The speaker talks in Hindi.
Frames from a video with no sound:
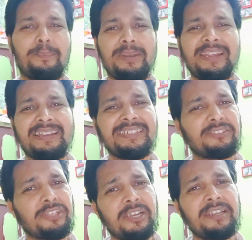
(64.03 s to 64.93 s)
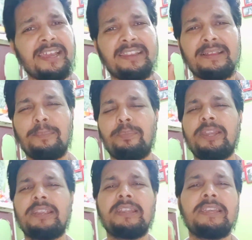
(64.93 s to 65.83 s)
कम्प्लीटली थ्रिल्ड एंड
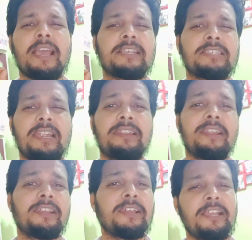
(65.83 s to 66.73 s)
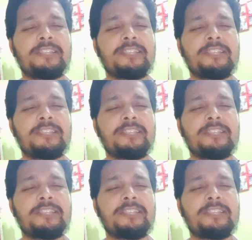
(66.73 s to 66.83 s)
कम्प्लीटली एक्साइटेड